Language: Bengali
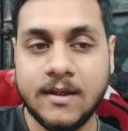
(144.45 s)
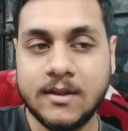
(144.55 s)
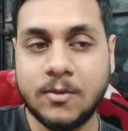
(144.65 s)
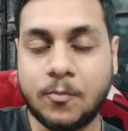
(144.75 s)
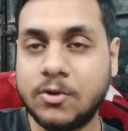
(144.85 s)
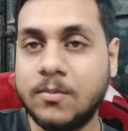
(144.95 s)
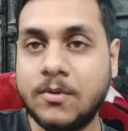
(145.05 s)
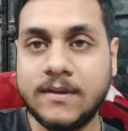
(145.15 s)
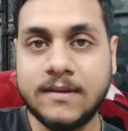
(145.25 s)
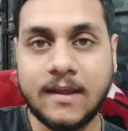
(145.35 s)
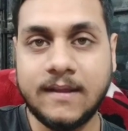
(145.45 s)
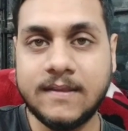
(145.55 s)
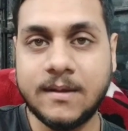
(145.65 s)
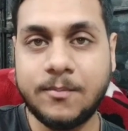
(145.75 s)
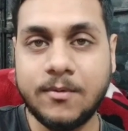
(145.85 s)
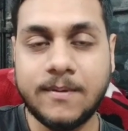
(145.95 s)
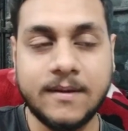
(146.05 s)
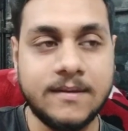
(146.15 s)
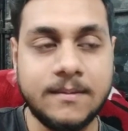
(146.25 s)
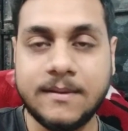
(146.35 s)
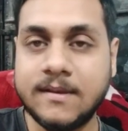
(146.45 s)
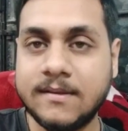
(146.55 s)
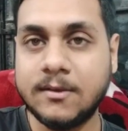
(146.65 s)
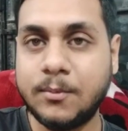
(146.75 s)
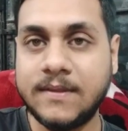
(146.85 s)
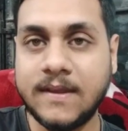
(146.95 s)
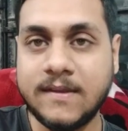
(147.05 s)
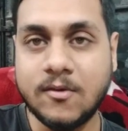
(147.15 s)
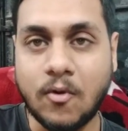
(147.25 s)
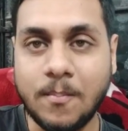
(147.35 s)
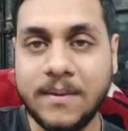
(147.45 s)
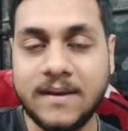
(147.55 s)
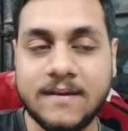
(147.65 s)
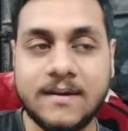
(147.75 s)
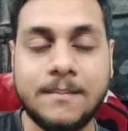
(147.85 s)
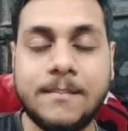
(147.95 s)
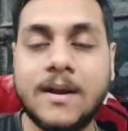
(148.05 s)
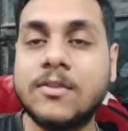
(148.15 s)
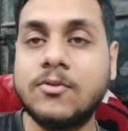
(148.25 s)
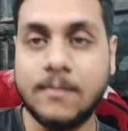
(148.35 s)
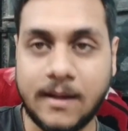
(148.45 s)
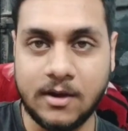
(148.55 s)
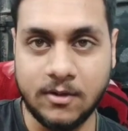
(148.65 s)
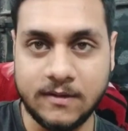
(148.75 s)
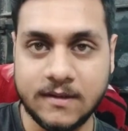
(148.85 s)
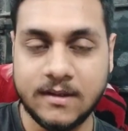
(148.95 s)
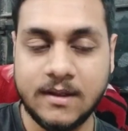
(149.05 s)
তো প্রথম কথা শাহিদ কাপুর ভার্সেস বিজয় সেতুপতি এই যে কম্বিনেশনটা মারাত্মক ভালো হয়েছে